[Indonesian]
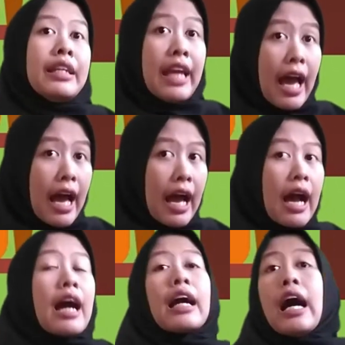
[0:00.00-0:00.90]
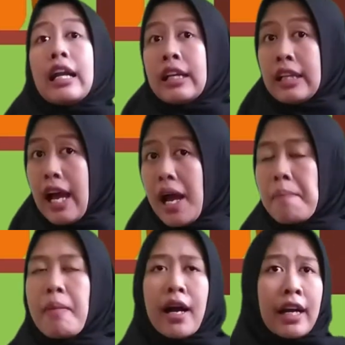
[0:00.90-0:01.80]
Ya, karena
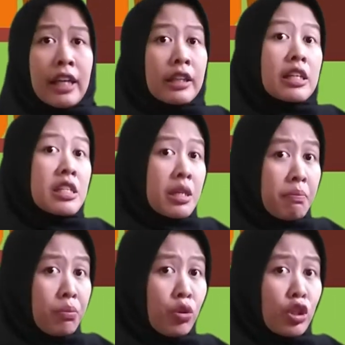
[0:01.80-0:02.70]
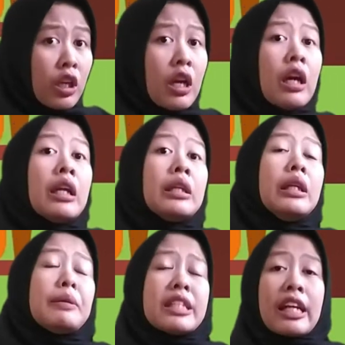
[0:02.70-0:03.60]
makanan tersebut
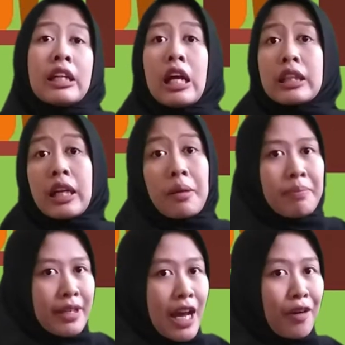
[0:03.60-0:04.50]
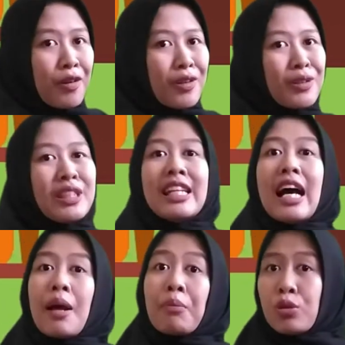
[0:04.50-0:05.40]
dicerna terlebih dahulu di
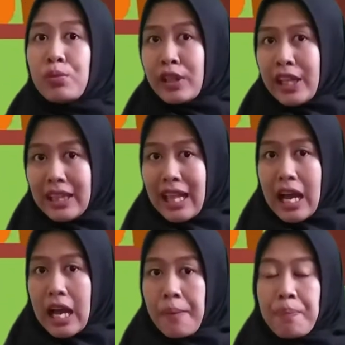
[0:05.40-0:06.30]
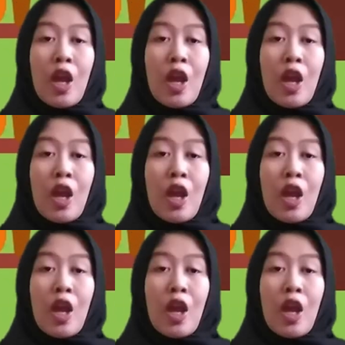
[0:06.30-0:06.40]
dalam tubuh kita.